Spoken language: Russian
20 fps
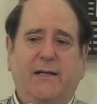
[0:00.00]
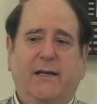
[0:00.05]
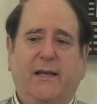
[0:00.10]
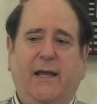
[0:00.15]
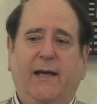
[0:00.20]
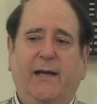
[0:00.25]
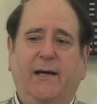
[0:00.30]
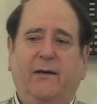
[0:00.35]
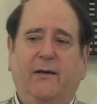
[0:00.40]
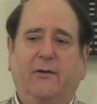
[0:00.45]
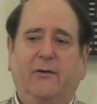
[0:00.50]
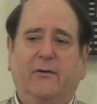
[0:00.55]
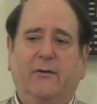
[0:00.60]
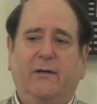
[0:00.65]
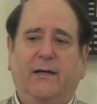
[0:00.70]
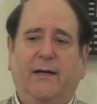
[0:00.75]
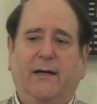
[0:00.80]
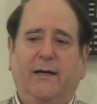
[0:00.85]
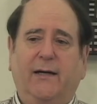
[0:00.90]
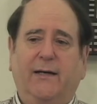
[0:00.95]
И
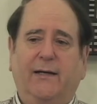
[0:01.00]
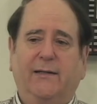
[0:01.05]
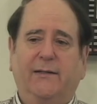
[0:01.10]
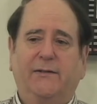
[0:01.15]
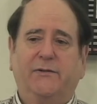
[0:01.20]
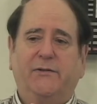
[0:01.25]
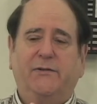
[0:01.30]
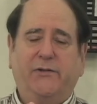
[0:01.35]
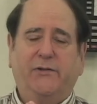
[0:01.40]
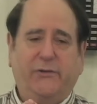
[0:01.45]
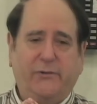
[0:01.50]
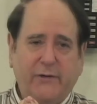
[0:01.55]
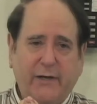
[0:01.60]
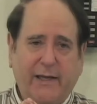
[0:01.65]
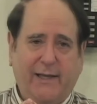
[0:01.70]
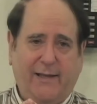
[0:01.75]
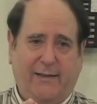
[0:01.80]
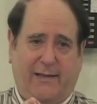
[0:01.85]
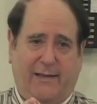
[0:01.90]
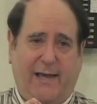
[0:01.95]
uh, понятно,
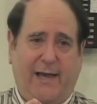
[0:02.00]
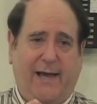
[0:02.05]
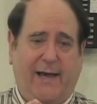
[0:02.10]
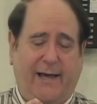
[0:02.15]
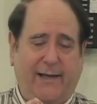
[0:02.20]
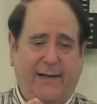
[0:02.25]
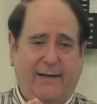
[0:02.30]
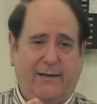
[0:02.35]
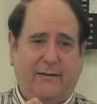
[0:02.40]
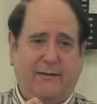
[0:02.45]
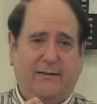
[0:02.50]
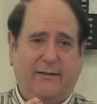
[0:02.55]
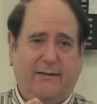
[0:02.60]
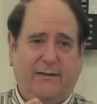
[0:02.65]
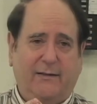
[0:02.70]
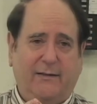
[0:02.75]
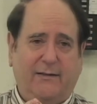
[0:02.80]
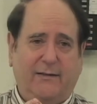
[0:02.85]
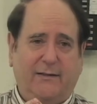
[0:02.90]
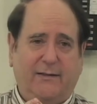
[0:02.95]
что ехать с
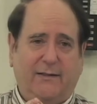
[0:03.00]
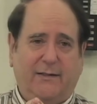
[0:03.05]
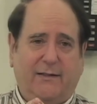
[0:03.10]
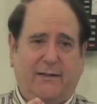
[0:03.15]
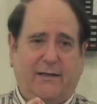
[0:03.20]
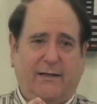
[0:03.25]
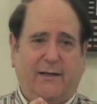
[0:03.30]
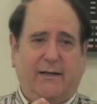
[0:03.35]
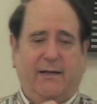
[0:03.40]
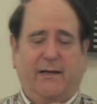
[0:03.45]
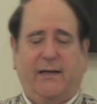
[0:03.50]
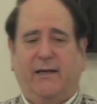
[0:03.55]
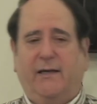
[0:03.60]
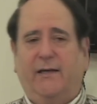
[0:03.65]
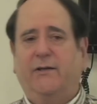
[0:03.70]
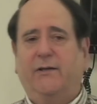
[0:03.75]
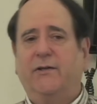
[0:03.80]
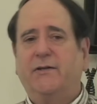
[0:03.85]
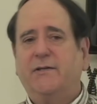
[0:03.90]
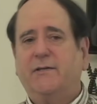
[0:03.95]
такой скоростью
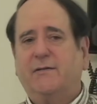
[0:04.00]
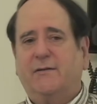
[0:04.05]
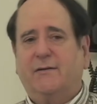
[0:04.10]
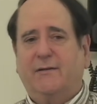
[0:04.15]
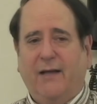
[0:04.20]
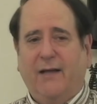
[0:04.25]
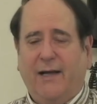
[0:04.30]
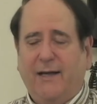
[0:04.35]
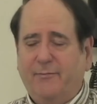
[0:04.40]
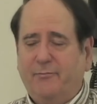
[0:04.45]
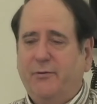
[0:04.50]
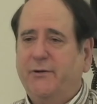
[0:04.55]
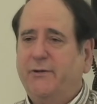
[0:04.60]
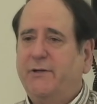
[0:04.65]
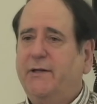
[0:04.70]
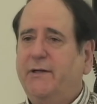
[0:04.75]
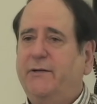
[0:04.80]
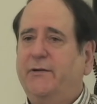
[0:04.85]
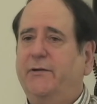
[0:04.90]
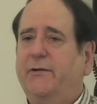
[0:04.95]
для
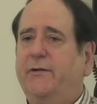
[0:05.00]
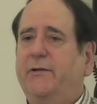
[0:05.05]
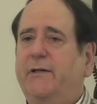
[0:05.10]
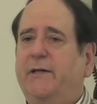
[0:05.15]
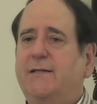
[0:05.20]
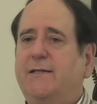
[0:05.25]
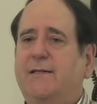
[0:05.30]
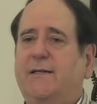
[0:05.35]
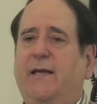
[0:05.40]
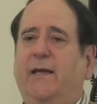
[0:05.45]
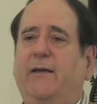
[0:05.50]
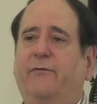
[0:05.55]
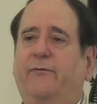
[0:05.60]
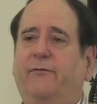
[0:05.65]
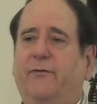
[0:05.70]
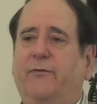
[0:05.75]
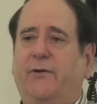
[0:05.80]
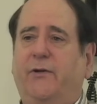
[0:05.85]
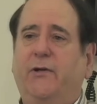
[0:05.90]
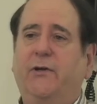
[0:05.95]
вас
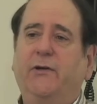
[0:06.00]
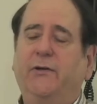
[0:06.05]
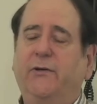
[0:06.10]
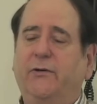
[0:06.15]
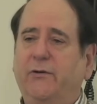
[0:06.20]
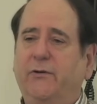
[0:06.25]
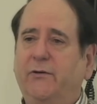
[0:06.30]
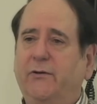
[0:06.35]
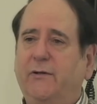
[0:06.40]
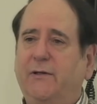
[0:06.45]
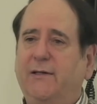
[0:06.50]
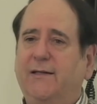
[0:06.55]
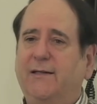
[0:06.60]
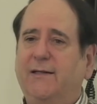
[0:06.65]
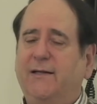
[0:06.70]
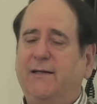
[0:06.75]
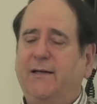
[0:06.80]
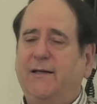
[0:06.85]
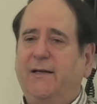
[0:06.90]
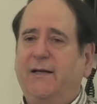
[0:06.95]
совсем не
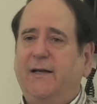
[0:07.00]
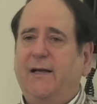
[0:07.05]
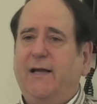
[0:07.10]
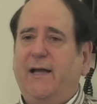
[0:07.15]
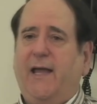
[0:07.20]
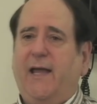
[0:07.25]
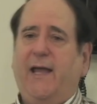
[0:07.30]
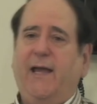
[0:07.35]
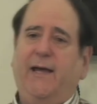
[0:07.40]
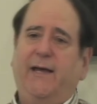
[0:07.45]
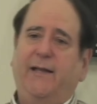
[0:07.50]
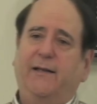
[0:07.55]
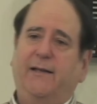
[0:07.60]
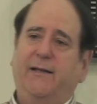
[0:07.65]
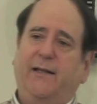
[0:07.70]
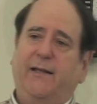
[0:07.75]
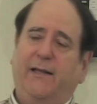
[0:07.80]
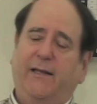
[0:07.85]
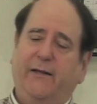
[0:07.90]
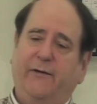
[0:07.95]
безопасно.
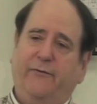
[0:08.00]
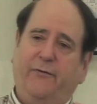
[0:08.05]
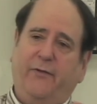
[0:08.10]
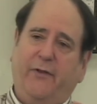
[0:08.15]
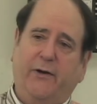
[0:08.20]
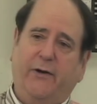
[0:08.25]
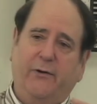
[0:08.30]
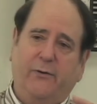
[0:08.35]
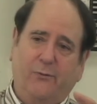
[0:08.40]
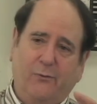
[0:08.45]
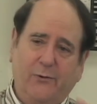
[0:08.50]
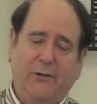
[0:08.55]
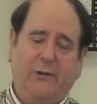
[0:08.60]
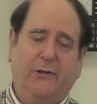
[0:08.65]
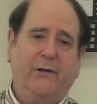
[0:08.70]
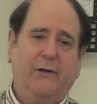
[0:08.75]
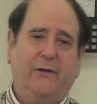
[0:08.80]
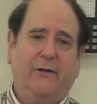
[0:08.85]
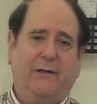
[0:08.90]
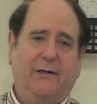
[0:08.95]
И если
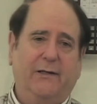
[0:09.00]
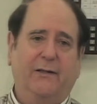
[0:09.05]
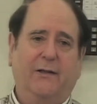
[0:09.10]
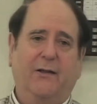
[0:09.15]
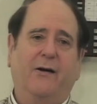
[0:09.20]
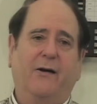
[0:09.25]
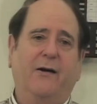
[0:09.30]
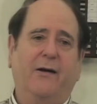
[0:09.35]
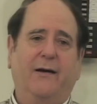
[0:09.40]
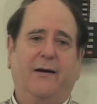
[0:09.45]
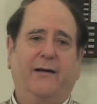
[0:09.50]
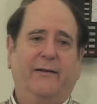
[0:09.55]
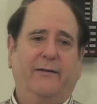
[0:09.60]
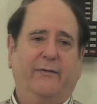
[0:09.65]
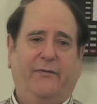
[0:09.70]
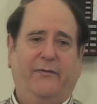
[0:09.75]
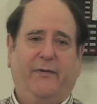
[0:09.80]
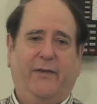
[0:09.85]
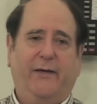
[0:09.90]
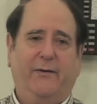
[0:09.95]
бы и было
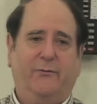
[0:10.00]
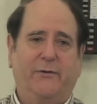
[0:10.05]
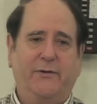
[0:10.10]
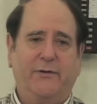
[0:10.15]
ограничение